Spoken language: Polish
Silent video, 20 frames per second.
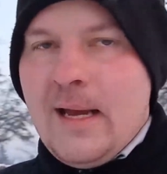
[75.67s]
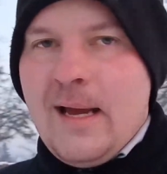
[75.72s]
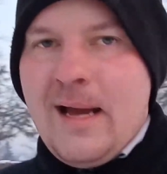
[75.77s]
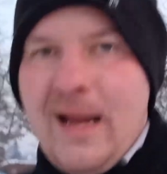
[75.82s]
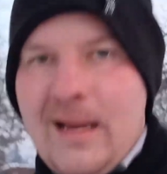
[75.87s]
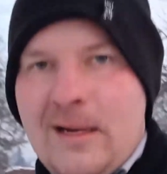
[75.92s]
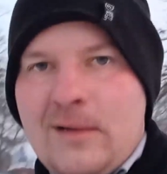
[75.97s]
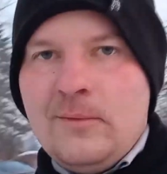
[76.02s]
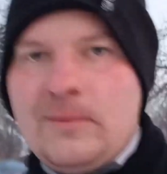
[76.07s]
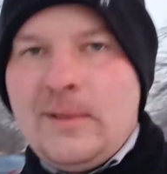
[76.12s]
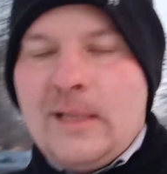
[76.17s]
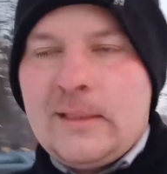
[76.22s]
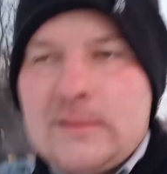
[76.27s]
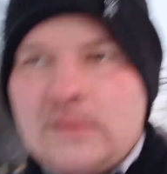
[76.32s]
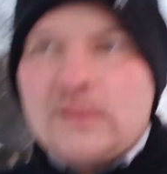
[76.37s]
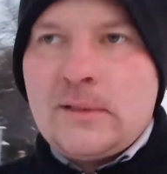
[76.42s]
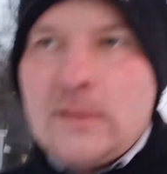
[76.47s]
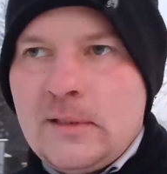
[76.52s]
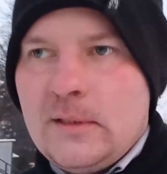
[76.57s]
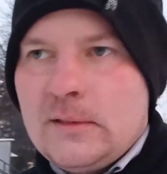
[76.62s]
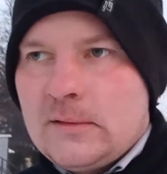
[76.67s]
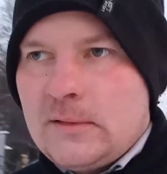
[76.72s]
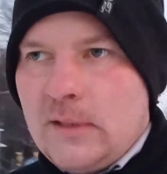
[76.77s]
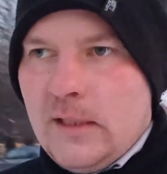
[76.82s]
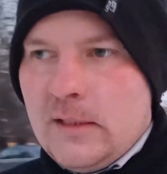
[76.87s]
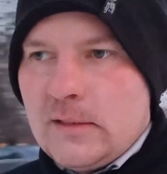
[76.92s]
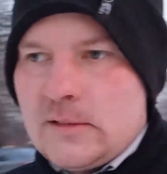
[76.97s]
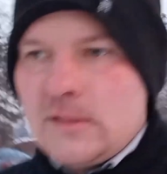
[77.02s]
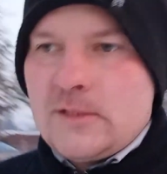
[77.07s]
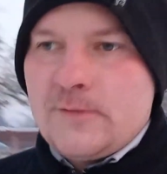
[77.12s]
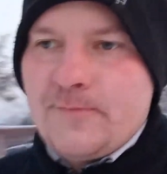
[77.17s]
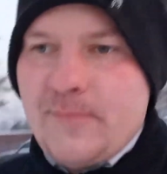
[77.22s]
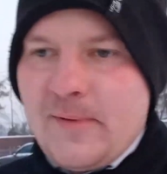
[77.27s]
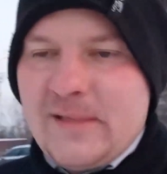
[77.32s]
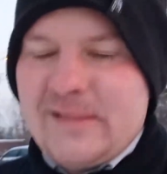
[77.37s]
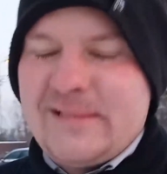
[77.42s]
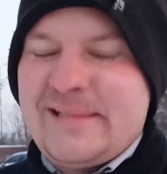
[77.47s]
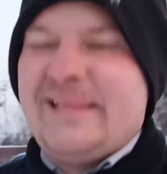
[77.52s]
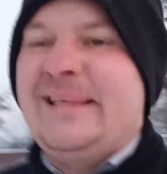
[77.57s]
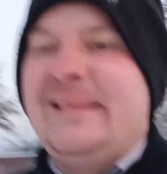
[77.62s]
Akumulator. To jest rzecz
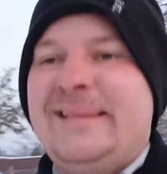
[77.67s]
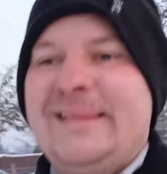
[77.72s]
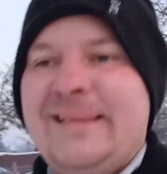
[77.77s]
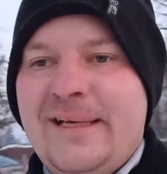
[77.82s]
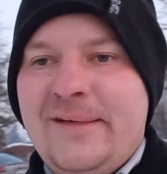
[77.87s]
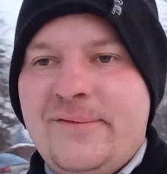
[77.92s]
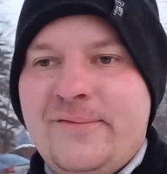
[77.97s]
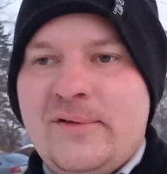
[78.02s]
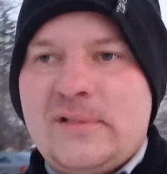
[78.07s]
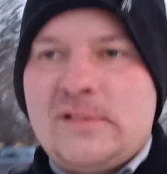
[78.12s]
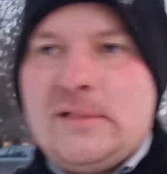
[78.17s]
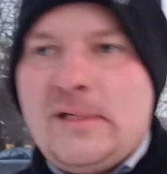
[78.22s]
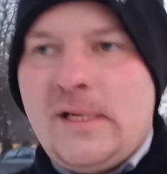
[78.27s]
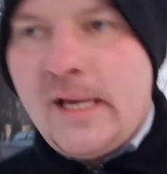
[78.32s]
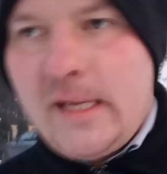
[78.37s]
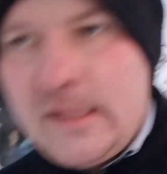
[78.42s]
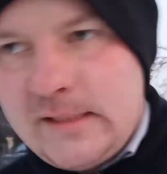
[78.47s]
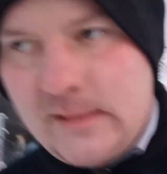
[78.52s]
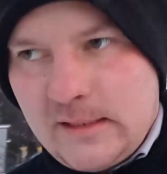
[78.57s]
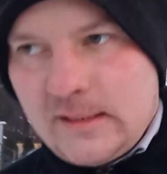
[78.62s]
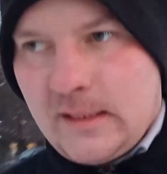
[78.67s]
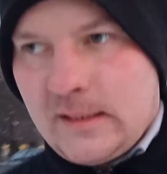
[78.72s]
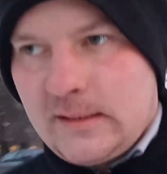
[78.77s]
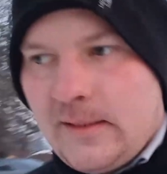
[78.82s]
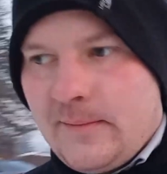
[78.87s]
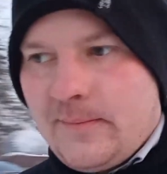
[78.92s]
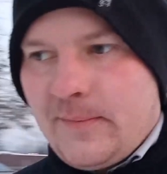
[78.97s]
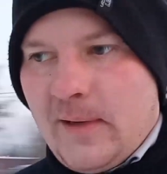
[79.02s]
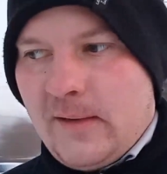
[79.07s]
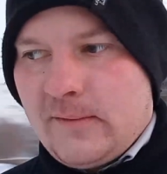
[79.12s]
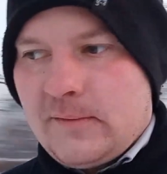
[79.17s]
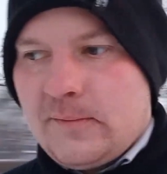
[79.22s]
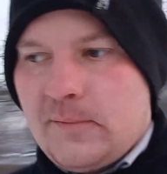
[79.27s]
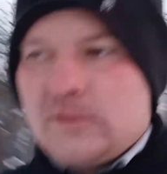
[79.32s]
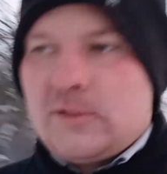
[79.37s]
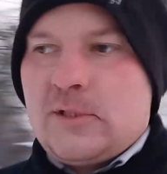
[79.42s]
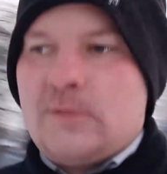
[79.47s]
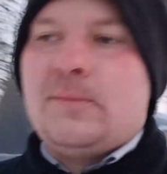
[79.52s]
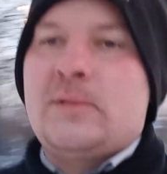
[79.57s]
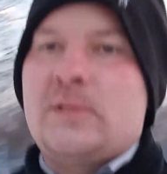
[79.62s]
pierwsza i najważniejsza tak naprawdę, bo
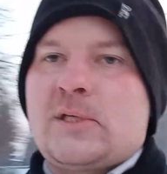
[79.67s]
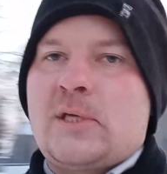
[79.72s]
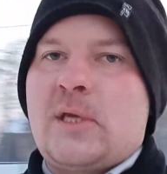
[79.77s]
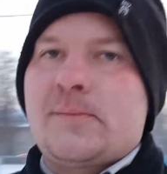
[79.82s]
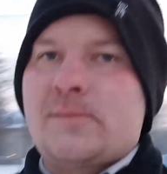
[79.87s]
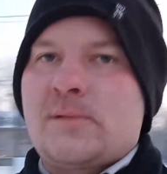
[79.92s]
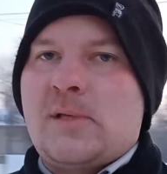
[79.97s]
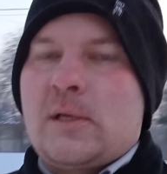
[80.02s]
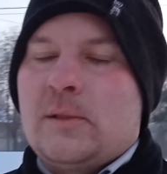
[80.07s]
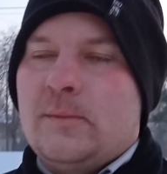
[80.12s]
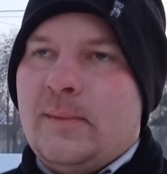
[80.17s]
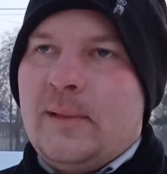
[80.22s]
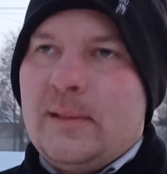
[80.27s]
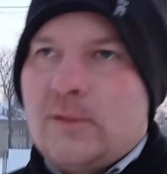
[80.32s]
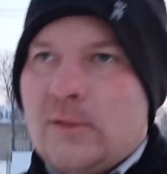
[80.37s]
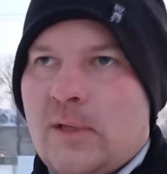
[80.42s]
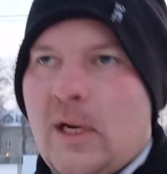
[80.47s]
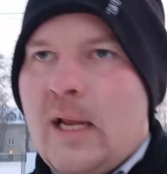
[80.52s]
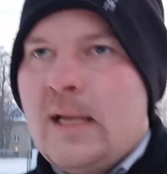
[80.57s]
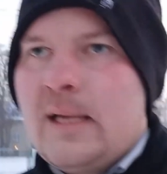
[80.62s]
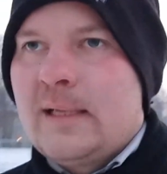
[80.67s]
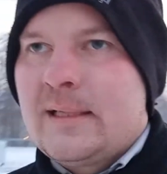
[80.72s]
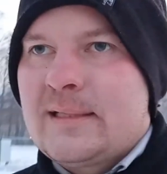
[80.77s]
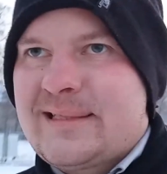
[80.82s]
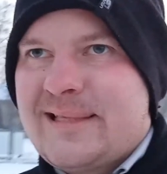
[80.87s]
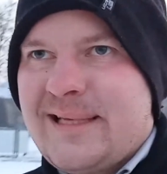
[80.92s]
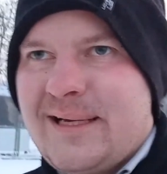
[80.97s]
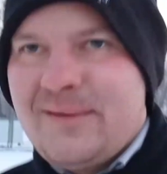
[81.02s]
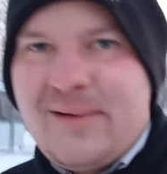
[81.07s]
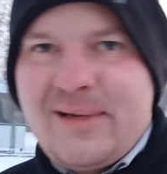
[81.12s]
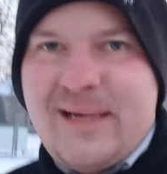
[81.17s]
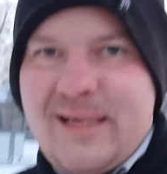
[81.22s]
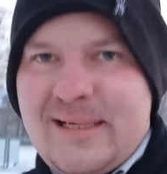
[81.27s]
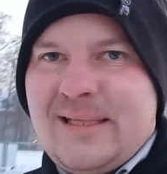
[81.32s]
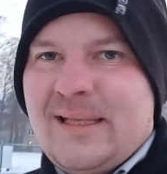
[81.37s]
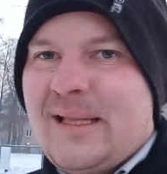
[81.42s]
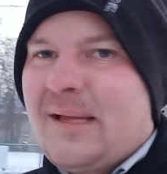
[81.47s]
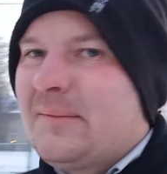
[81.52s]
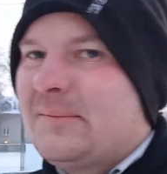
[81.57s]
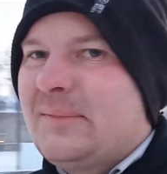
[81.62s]
jeżeli będzie kiepski akumulator, cała
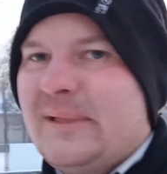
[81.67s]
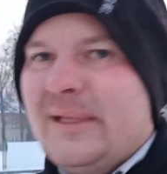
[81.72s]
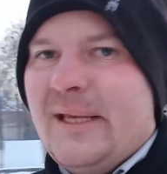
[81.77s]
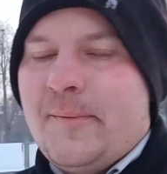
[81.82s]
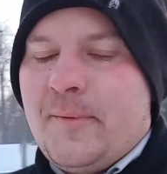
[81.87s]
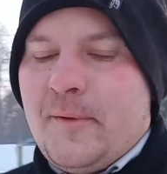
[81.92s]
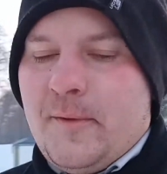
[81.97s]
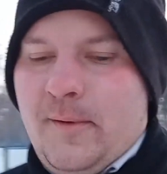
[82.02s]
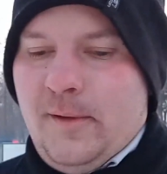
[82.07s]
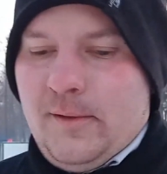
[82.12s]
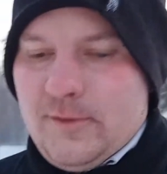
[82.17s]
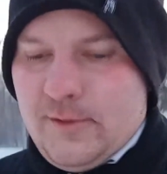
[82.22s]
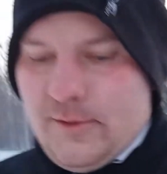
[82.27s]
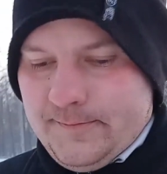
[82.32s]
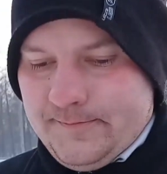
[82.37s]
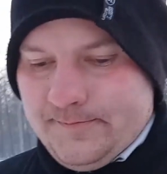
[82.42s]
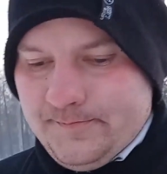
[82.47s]
reszta nam nie pomoże.